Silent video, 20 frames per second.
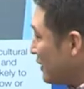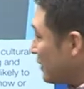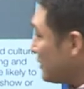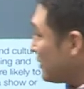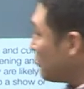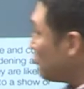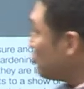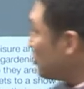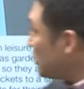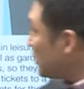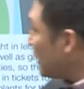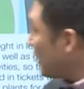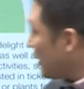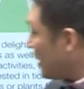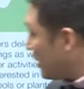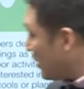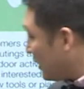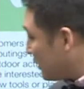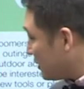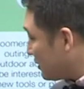근데
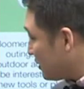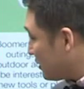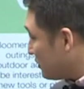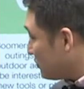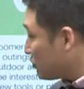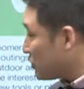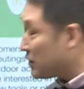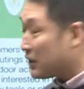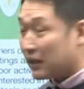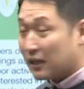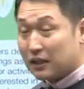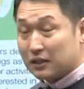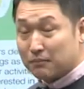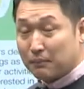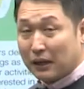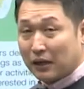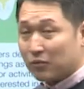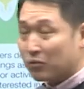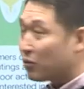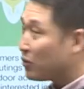우리나라 같은 우리나라를
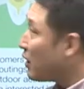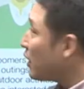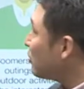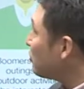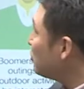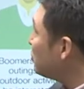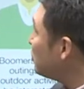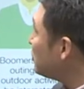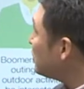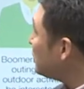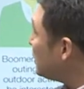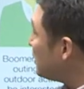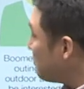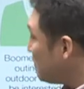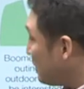막론하고 이